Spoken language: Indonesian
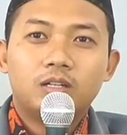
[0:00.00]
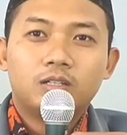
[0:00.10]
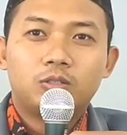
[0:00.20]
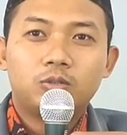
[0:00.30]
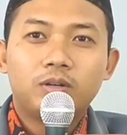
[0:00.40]

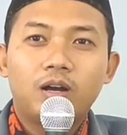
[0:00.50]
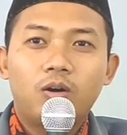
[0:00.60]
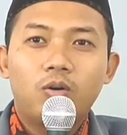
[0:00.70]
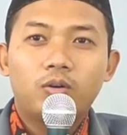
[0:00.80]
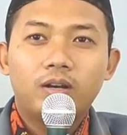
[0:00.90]
dua
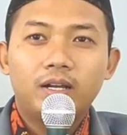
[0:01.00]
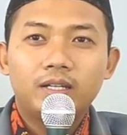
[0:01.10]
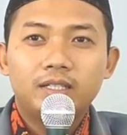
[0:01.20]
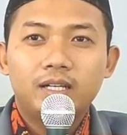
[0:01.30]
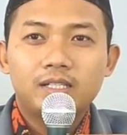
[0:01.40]

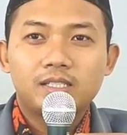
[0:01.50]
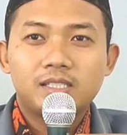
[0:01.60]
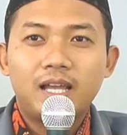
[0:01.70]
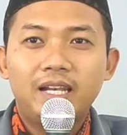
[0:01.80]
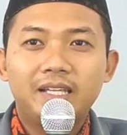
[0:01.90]
orang yang
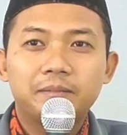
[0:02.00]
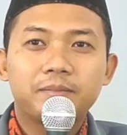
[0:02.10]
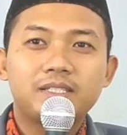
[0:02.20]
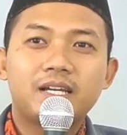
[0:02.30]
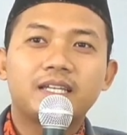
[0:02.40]
saling
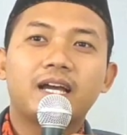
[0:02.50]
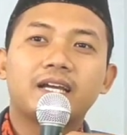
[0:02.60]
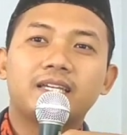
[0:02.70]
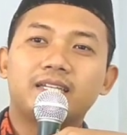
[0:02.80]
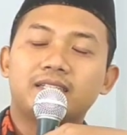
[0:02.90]

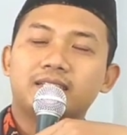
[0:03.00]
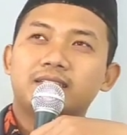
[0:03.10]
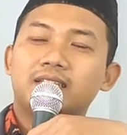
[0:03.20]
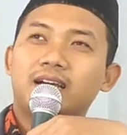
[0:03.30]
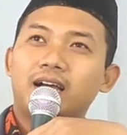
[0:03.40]

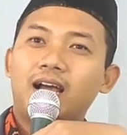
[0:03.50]
menyayangi ya.